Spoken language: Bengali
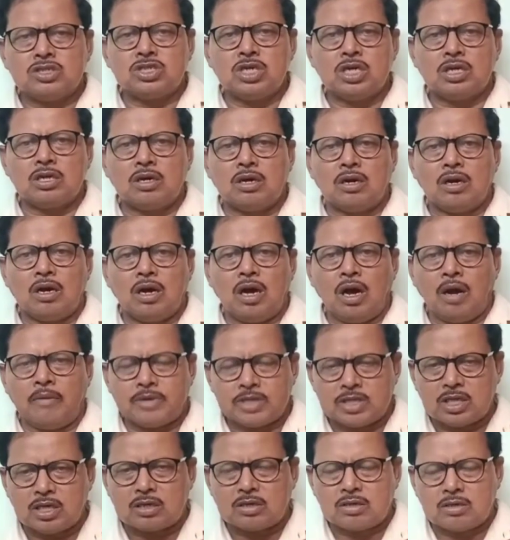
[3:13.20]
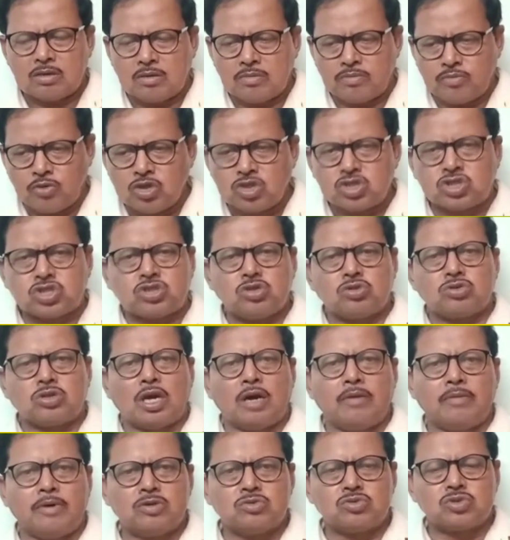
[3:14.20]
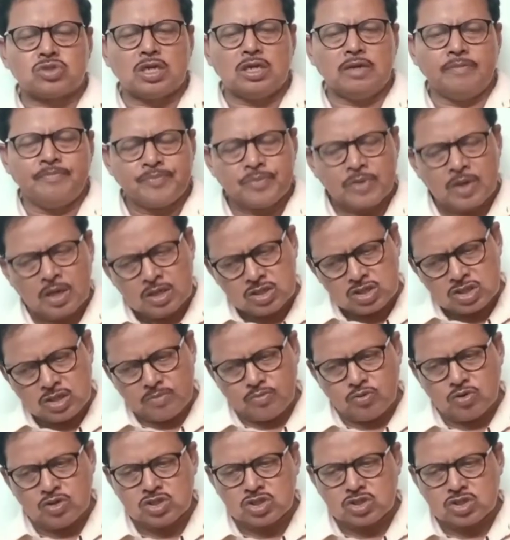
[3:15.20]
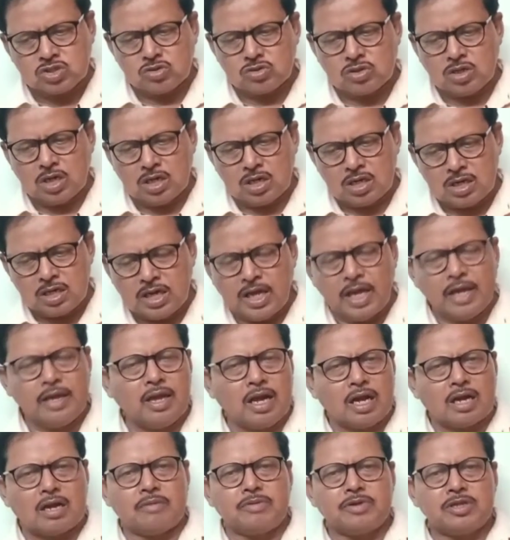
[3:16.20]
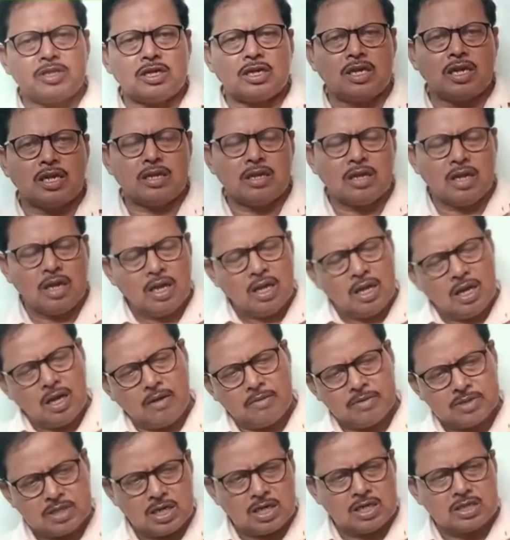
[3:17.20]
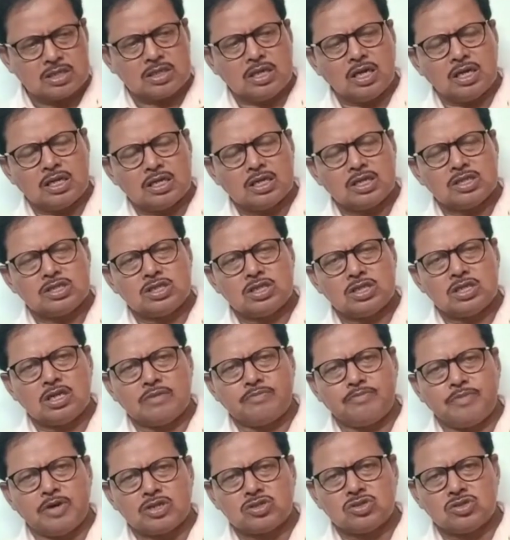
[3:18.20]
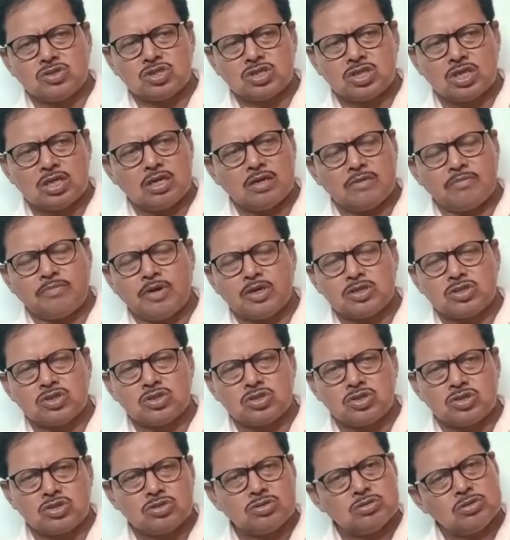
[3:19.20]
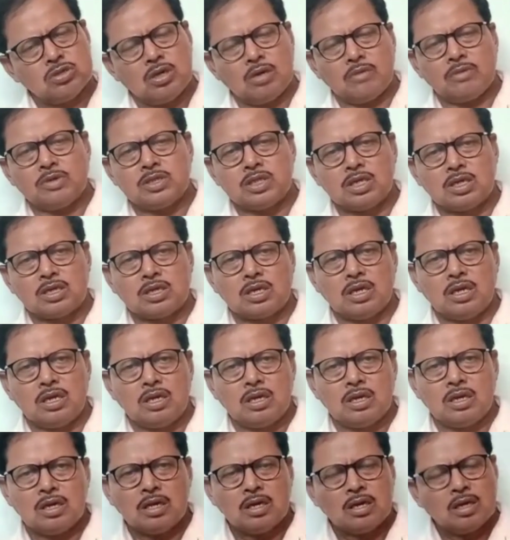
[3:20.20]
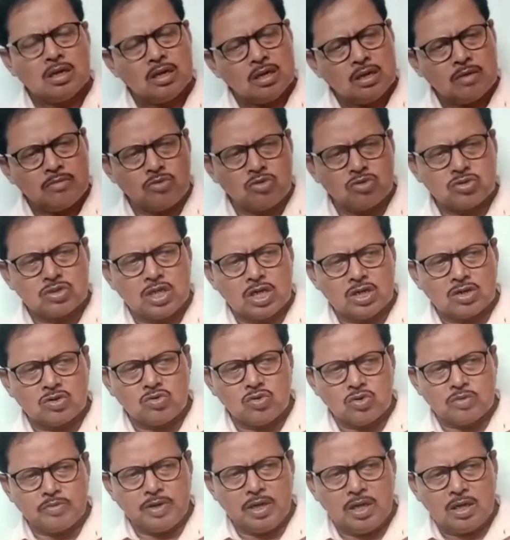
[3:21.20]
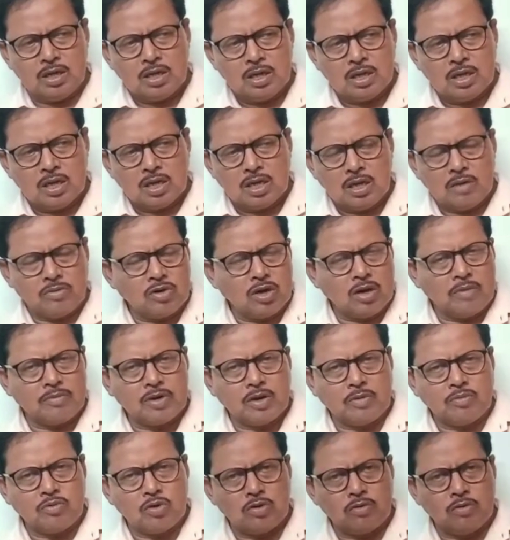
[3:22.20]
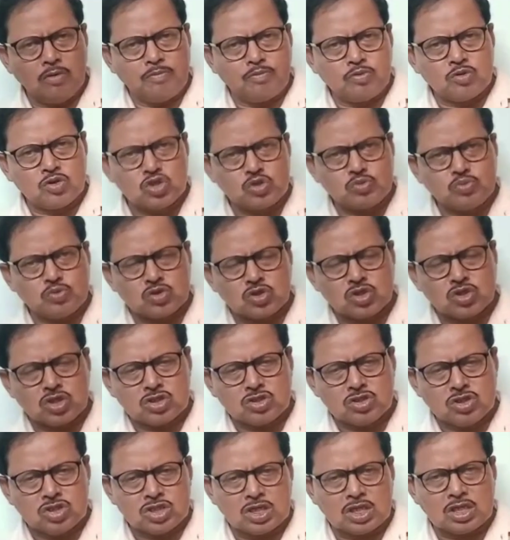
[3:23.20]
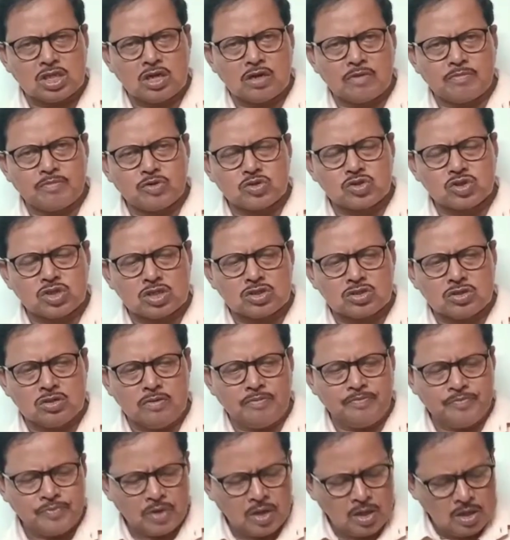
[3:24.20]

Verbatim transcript: যে আমাদের বলিষ্ঠতা মানুষের সে বলিষ্ঠতা নিয়েই আগামী দিনের আমাদের আট তারিখে যে নির্বাচন ছাব্বিশের নির্বাচনে আমাদেরকে ভোটদান করবে এবং আমরা বলবো পুলিশ প্রশাসন সাধারণ প্রশাসন